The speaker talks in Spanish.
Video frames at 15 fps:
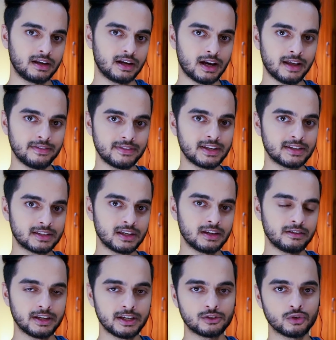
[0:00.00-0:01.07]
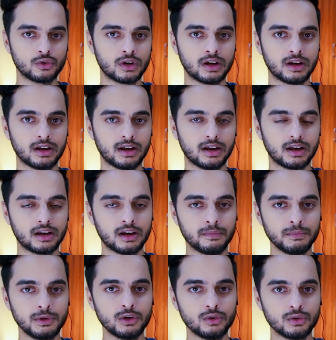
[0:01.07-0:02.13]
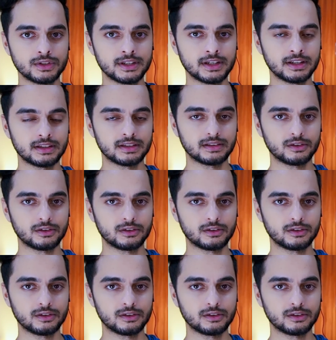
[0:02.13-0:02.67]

antes que eso cambió ser